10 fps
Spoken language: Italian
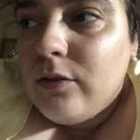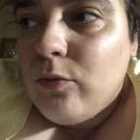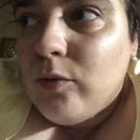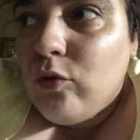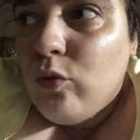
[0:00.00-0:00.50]

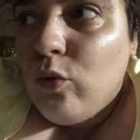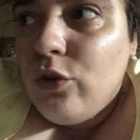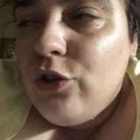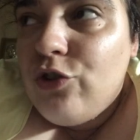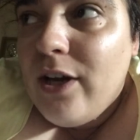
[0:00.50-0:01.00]
soprattutto sul gol
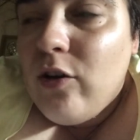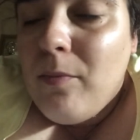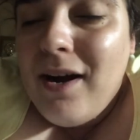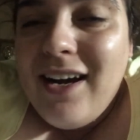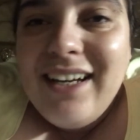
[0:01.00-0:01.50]
di Geco
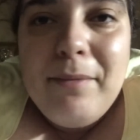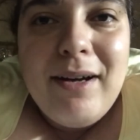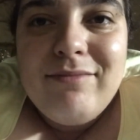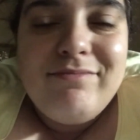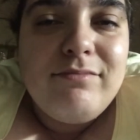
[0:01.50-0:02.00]
ma anche
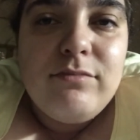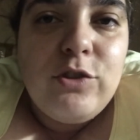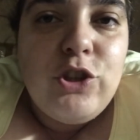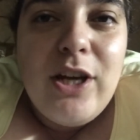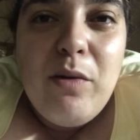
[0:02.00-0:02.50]
ma
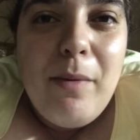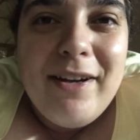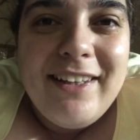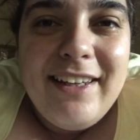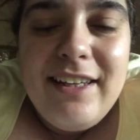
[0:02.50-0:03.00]
c'era una
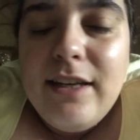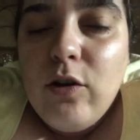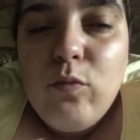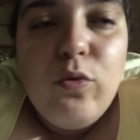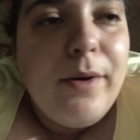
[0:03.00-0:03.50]
prateria
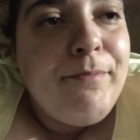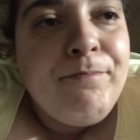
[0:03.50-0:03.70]
comunque